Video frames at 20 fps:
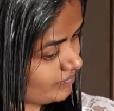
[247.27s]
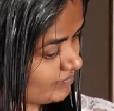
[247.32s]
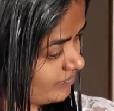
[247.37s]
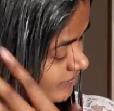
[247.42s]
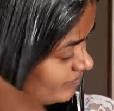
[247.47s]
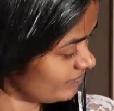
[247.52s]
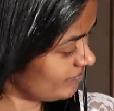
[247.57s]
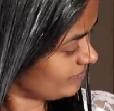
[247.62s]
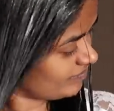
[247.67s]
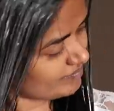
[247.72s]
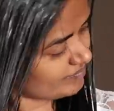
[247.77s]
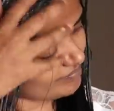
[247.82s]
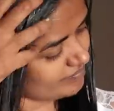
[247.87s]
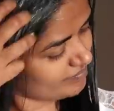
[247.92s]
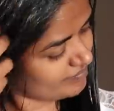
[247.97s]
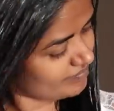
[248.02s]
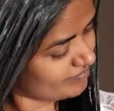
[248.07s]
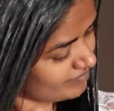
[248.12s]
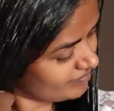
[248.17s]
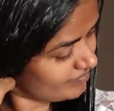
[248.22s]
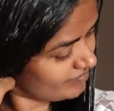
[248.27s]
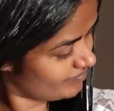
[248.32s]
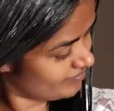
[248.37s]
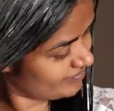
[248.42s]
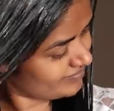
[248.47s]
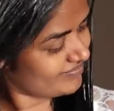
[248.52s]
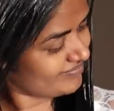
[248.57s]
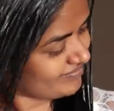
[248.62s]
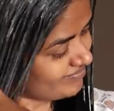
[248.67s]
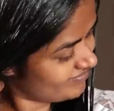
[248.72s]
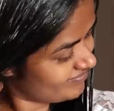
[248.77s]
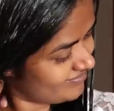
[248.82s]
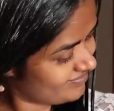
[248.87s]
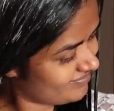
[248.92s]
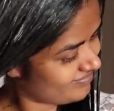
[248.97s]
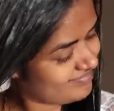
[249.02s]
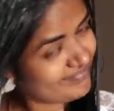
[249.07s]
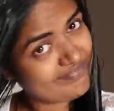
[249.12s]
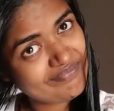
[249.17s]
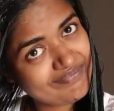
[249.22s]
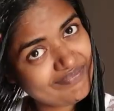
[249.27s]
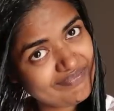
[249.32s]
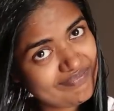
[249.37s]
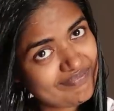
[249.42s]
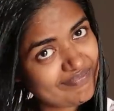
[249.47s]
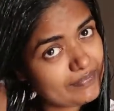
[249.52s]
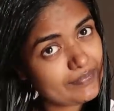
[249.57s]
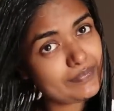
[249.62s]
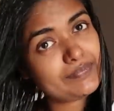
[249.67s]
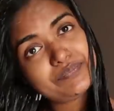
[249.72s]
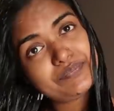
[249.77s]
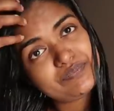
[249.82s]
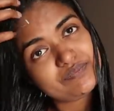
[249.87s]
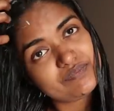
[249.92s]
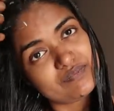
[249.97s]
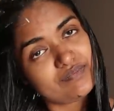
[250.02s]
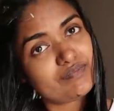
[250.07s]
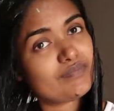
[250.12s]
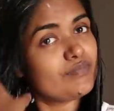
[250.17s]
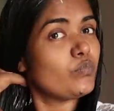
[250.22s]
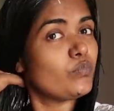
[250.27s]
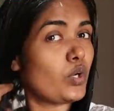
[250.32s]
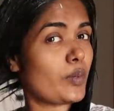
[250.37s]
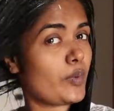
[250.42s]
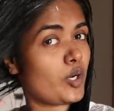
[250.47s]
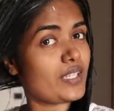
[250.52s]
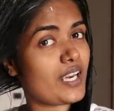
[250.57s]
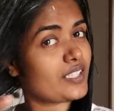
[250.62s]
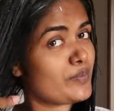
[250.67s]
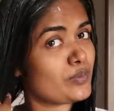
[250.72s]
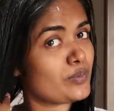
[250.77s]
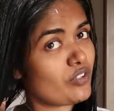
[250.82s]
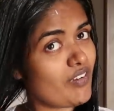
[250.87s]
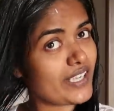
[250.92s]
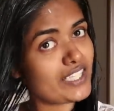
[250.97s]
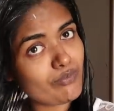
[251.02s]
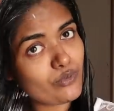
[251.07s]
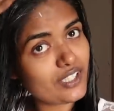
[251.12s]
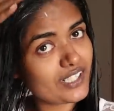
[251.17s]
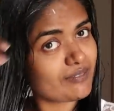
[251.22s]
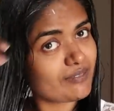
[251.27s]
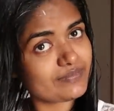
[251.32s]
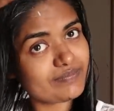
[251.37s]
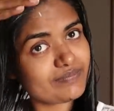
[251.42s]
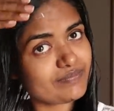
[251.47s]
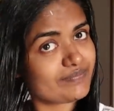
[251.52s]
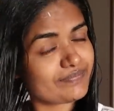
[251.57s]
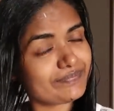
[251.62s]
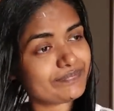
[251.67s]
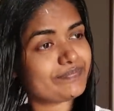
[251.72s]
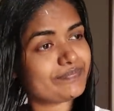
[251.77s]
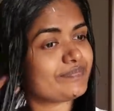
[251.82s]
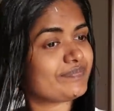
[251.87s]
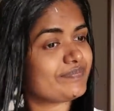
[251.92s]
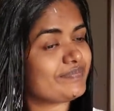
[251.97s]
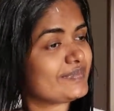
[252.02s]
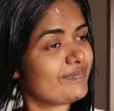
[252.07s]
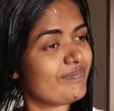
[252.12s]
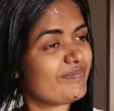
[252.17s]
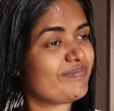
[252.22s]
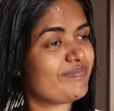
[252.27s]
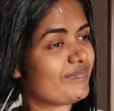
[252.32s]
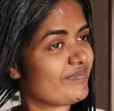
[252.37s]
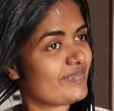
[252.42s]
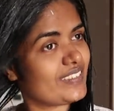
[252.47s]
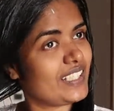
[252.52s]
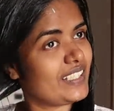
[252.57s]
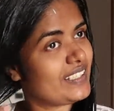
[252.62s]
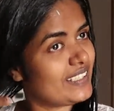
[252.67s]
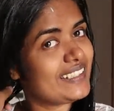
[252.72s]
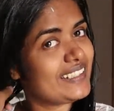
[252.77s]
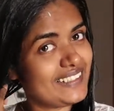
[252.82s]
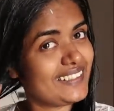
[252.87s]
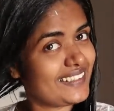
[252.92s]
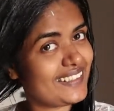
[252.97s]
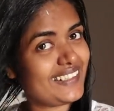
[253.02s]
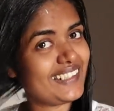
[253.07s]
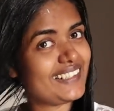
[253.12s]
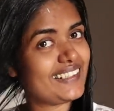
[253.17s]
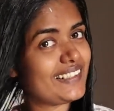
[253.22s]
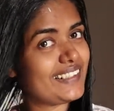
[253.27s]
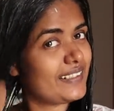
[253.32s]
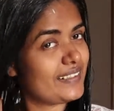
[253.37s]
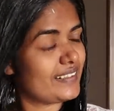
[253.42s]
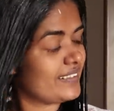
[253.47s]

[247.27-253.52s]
நல்லா ஜென்டலாக அப்ளை பண்ணி மசாஜ் பண்ணதுக்கப்புறமா நீங்கள் ஒரு கோம் வச்சு ஃபுல்லாக அதை ஈவனாக